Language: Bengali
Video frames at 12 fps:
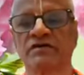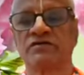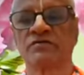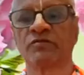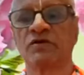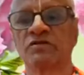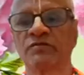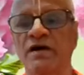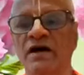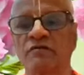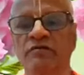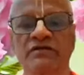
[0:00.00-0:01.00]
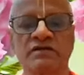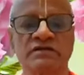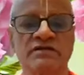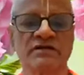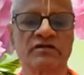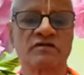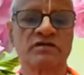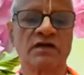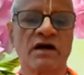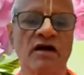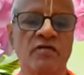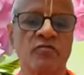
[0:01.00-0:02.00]
শ্রীমৎ ভাগবতে সেই
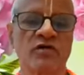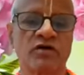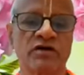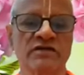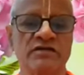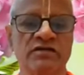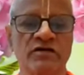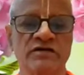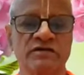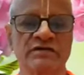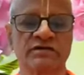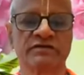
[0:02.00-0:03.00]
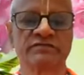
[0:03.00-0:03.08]
কথা বর্ণিত হয়েছে